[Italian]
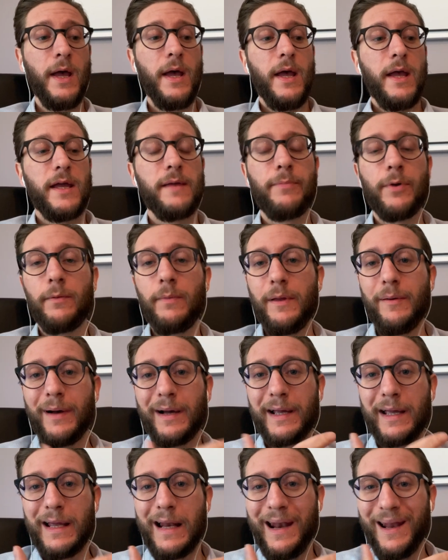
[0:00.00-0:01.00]
Il problema è
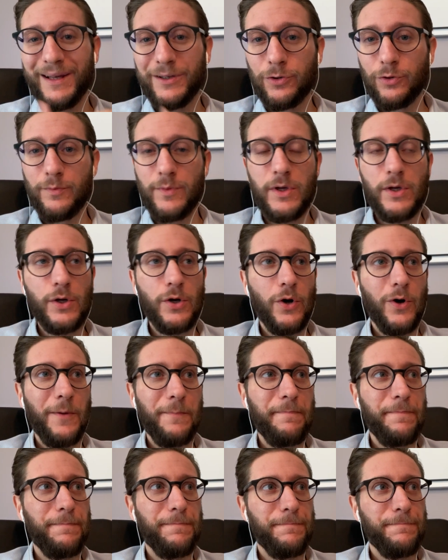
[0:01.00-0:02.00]
che lato mio
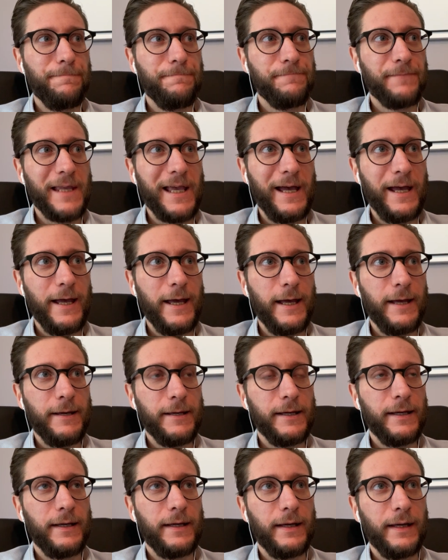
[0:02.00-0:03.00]
mh, mm, è...
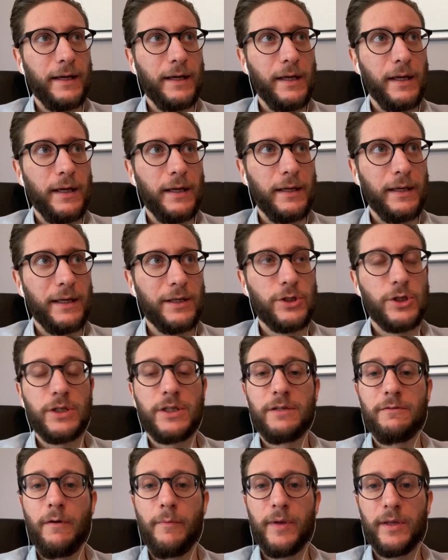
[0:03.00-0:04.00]
è
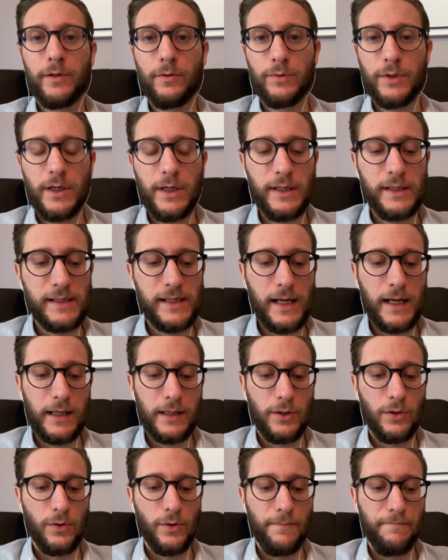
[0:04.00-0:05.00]
eccessivamente
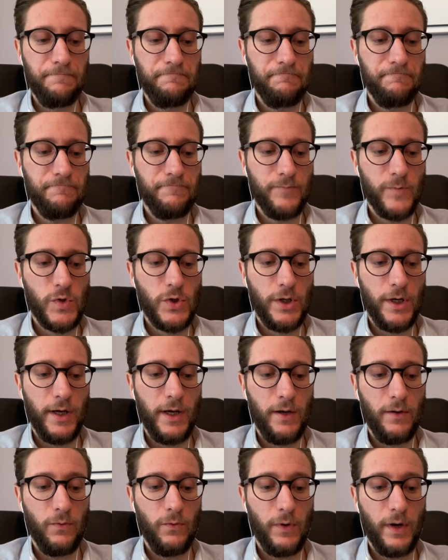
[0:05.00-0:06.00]
utilizzato, mm,
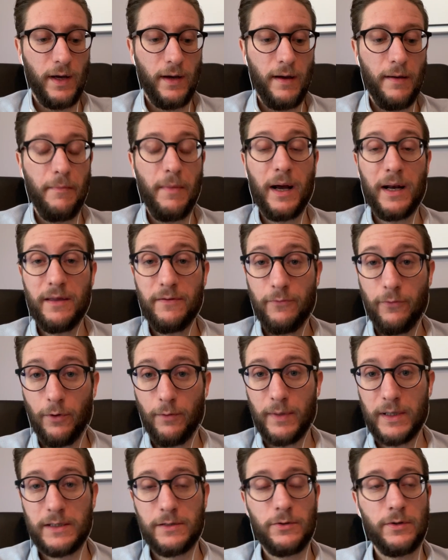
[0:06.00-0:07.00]
c'è una mala
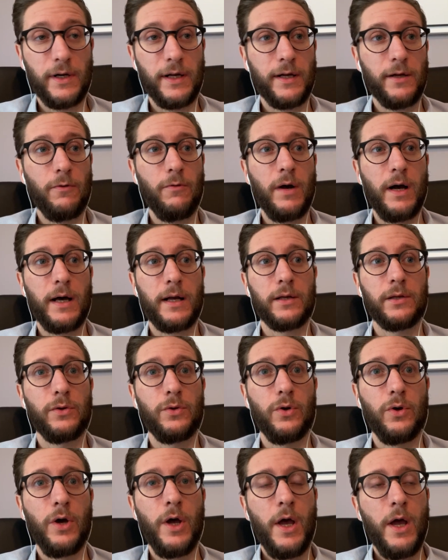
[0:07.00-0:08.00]
informazione a
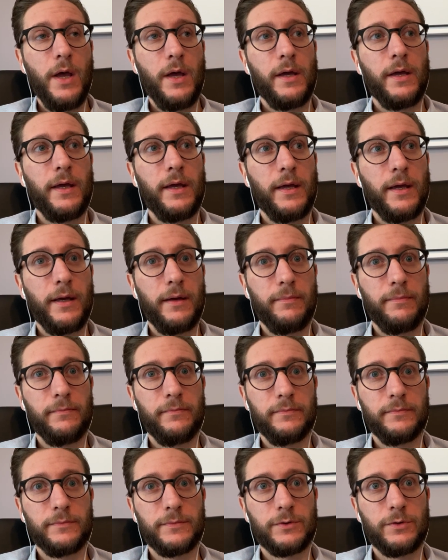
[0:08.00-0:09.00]
riguardo, è
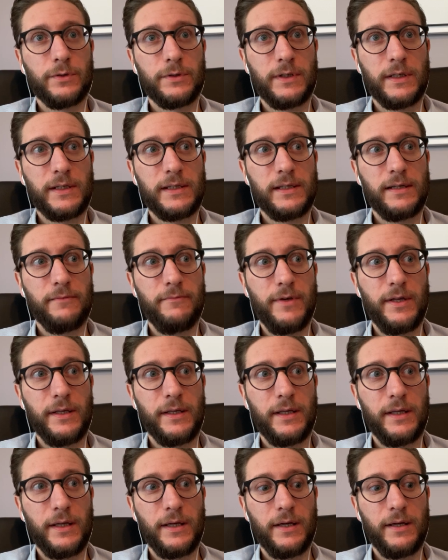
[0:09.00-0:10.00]
mm,
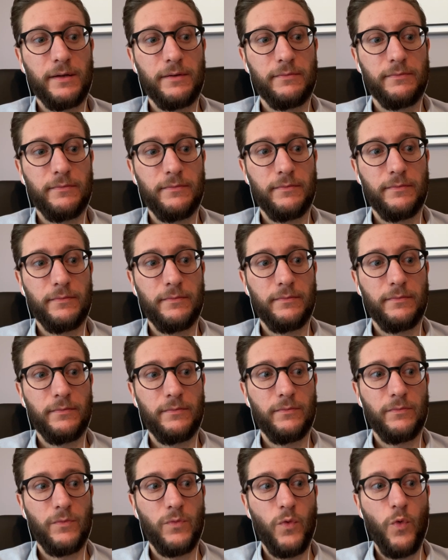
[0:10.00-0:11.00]
sostanzialmente
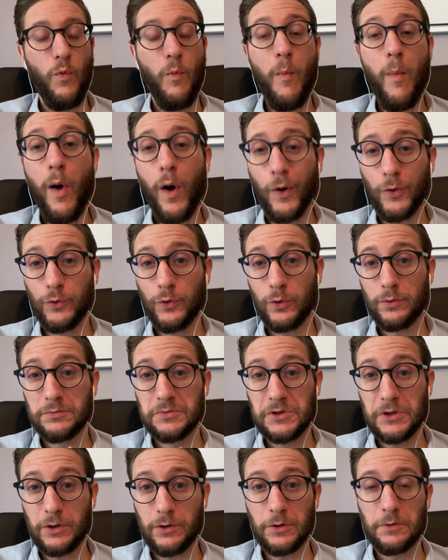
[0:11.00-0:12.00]
mm, un modo,
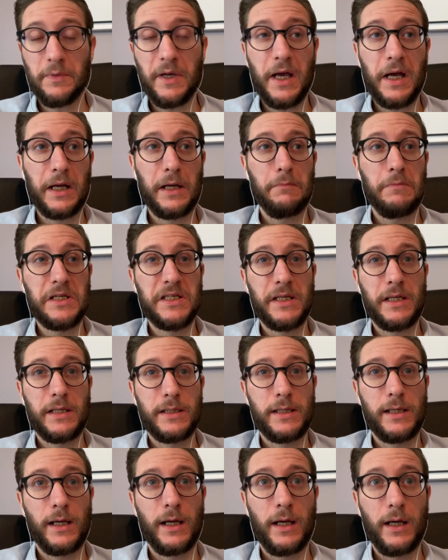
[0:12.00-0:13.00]
secondo me anche
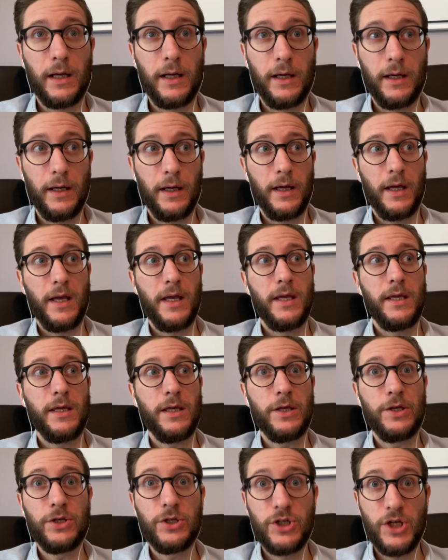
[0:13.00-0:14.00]
abbastanza eh,
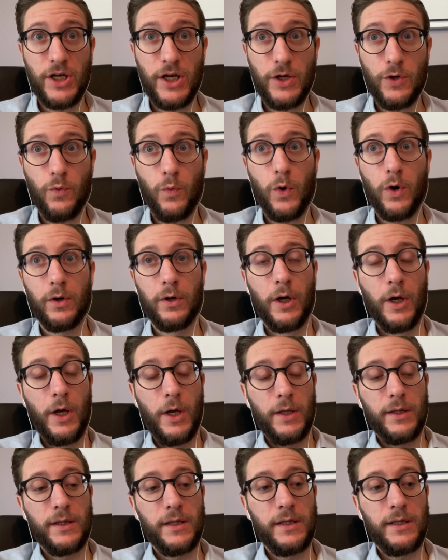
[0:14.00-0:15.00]
ingenuo,
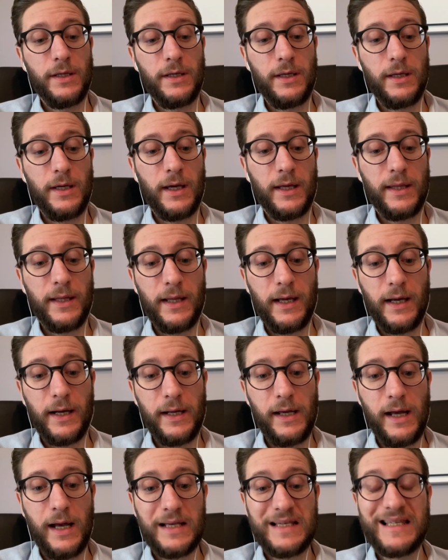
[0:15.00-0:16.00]
di andare
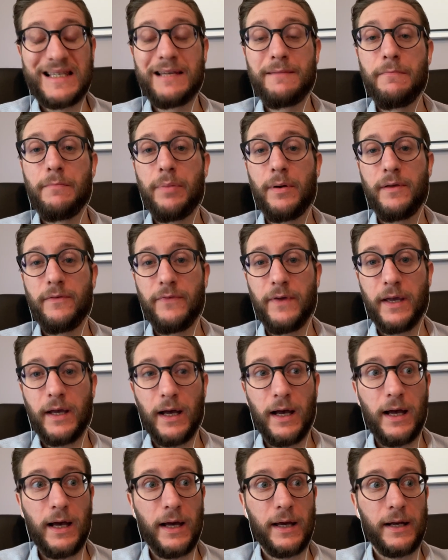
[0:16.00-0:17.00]
a
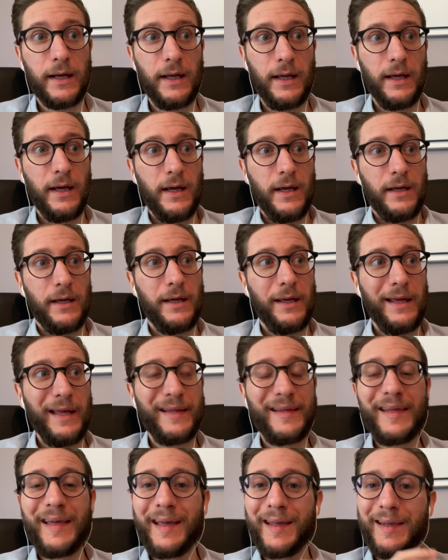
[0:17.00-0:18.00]
semplificare eh,
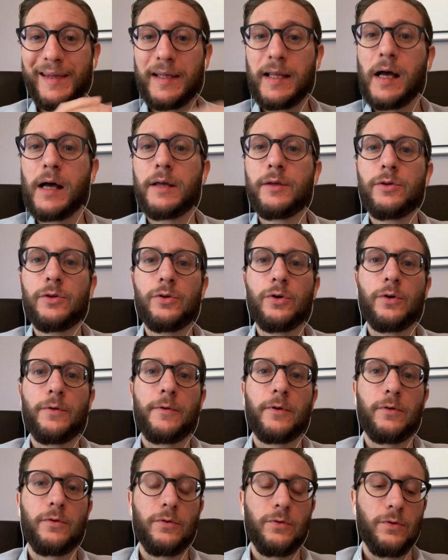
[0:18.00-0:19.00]

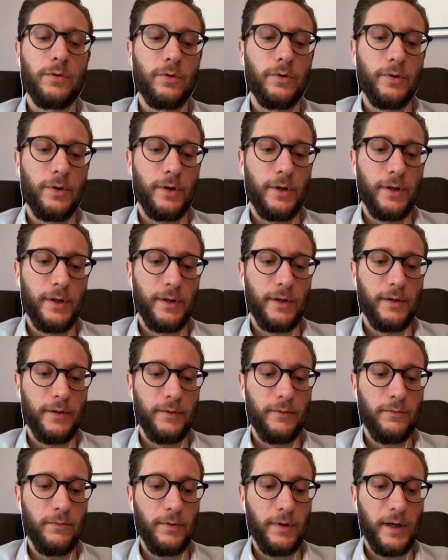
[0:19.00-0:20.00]
etichettando con
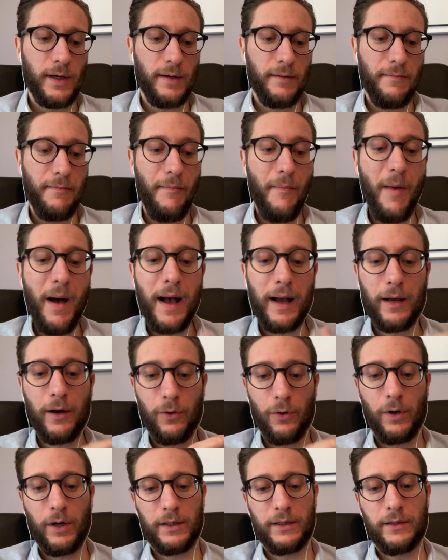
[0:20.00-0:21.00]
eh, una
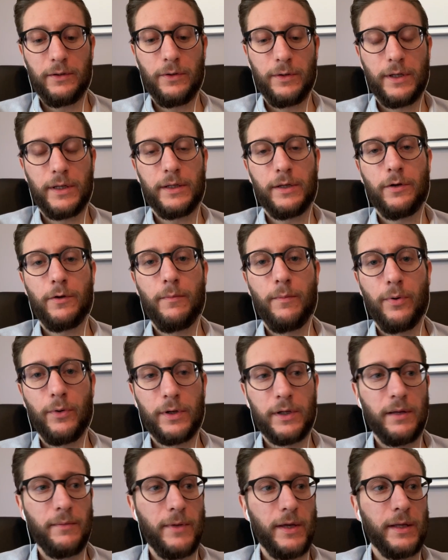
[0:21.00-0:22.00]
macro categoria di
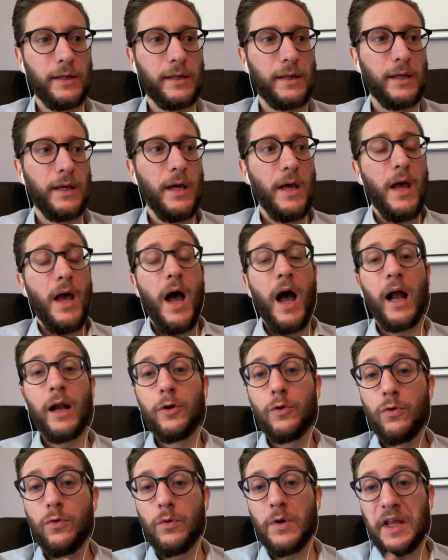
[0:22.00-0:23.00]
comportamenti
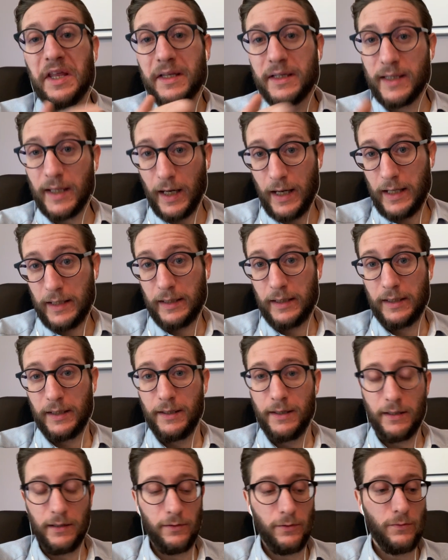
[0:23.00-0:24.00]
alcuni
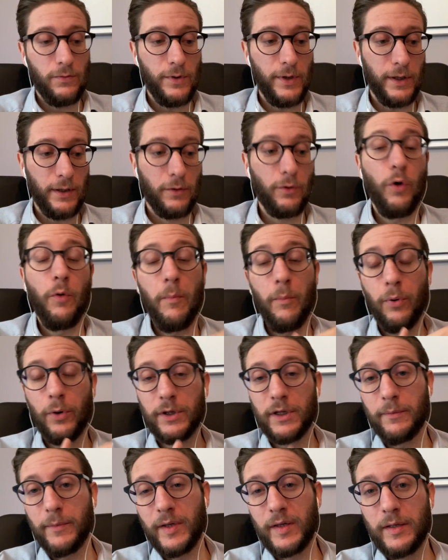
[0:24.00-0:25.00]
tratti, alcuni
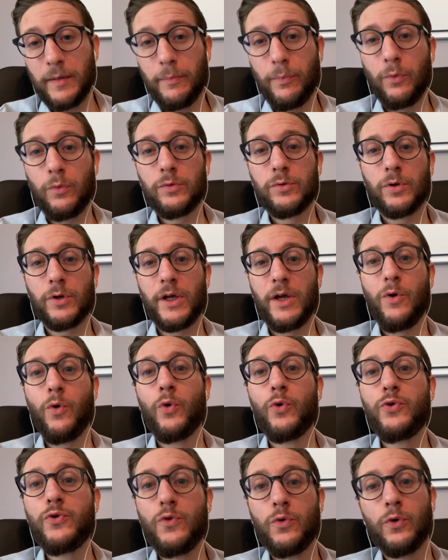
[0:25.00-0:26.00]
comportamenti appunto che
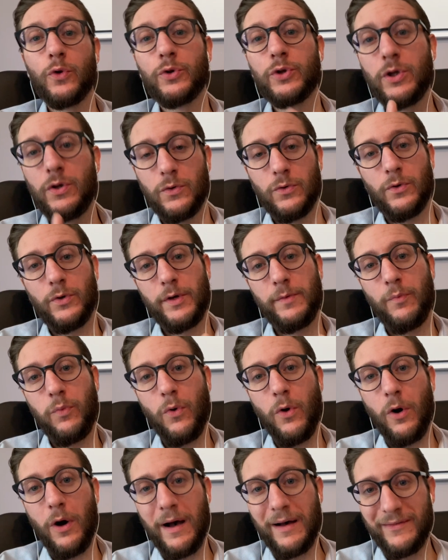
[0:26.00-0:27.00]
ognuno di noi
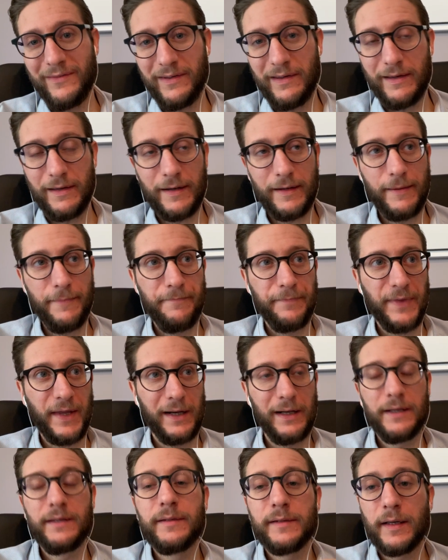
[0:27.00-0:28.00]
può avere
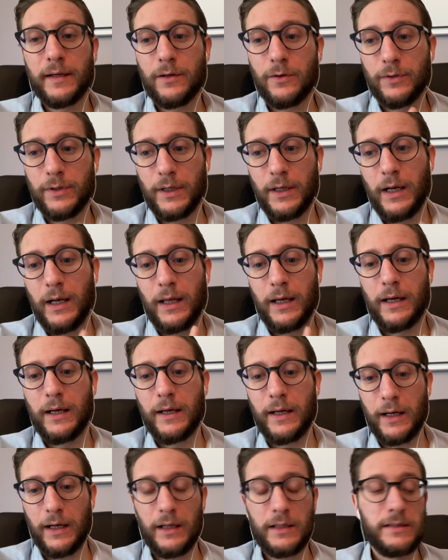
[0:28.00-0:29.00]
all'interno della
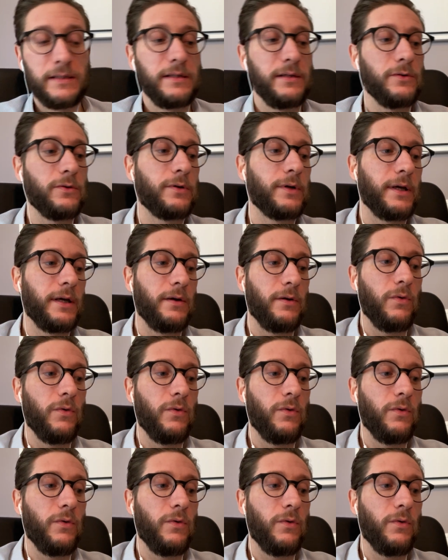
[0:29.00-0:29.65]
relazione